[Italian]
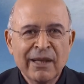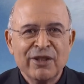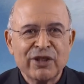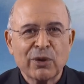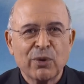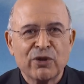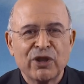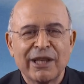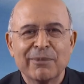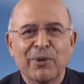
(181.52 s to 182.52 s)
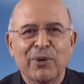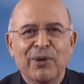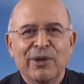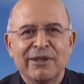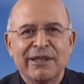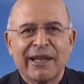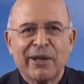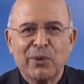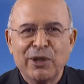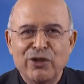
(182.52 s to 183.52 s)
Ci accorgeremo di
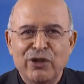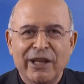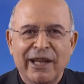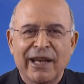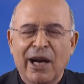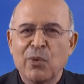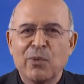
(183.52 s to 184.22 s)
dare origine a